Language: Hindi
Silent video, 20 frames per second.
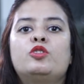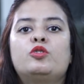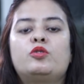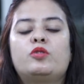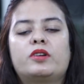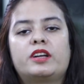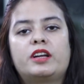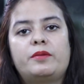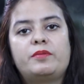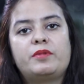तो
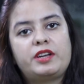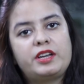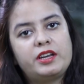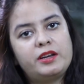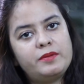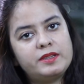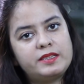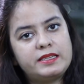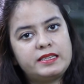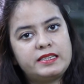अगर आप डिटेल
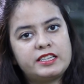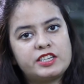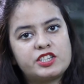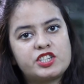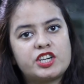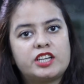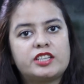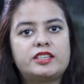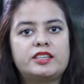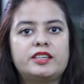में सीखना
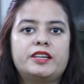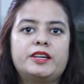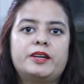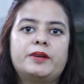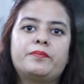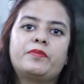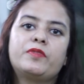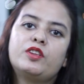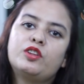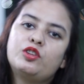चाहते
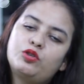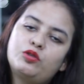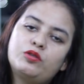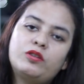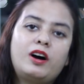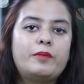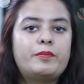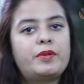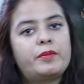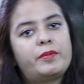हैं तो
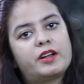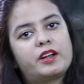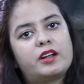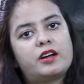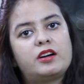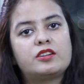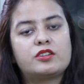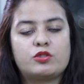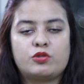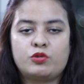आप
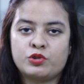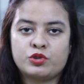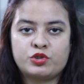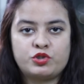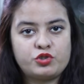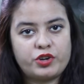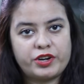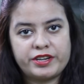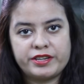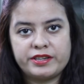हमारा कोर्स
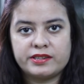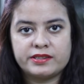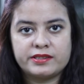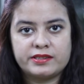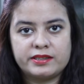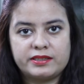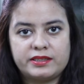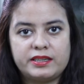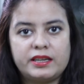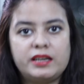ज्वाइन कर
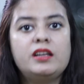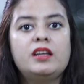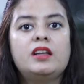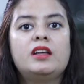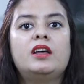सकते हैं